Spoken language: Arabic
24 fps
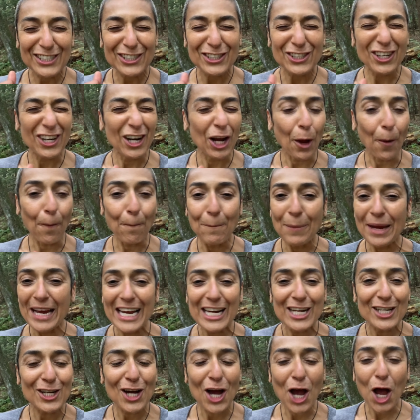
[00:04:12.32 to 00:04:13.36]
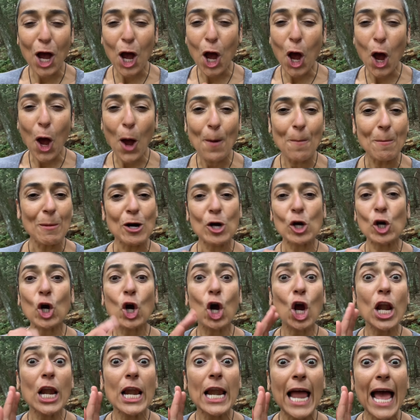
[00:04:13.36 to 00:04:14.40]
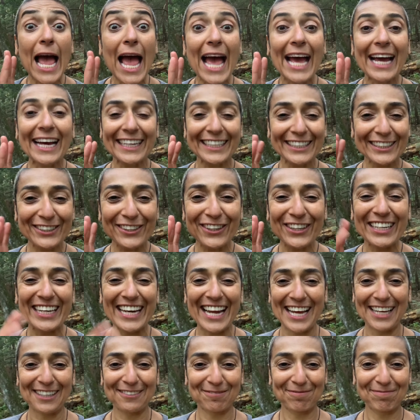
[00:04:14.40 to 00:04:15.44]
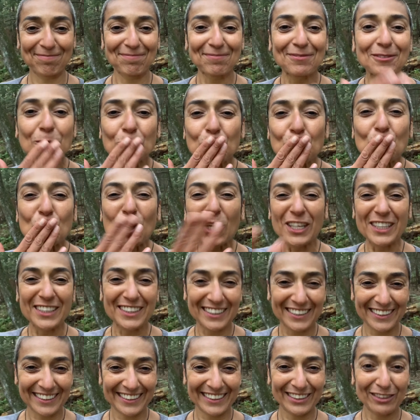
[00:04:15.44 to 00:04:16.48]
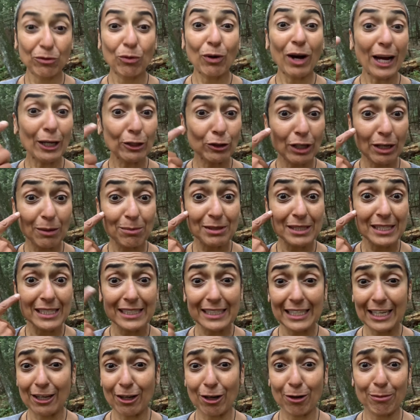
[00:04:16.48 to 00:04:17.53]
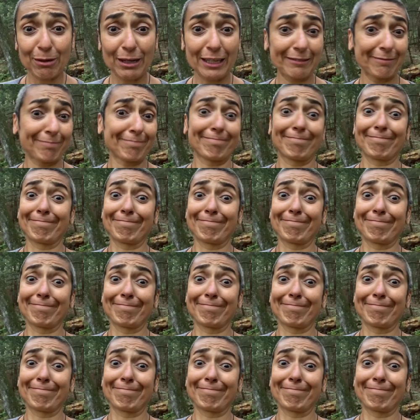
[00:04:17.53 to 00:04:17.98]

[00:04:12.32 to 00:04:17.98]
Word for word: كل حبي لكم كله كله 51 سنة عمري